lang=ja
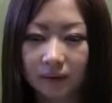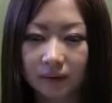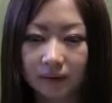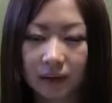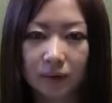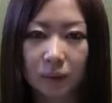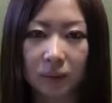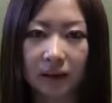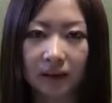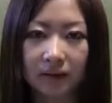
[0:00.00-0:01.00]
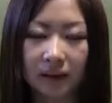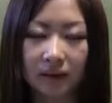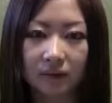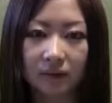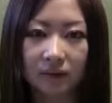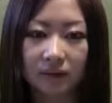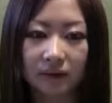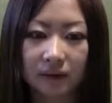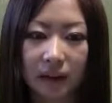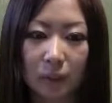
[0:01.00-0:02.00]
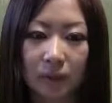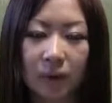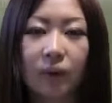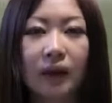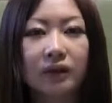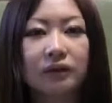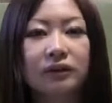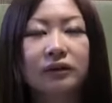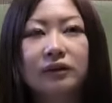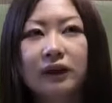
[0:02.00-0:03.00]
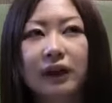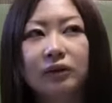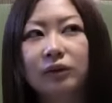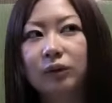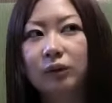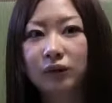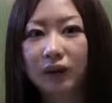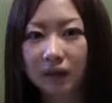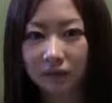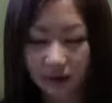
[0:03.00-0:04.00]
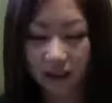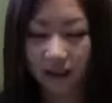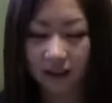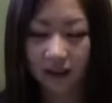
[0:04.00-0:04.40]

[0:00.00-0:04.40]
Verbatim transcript: ラストまで最後の時間まで折れるっていうことなので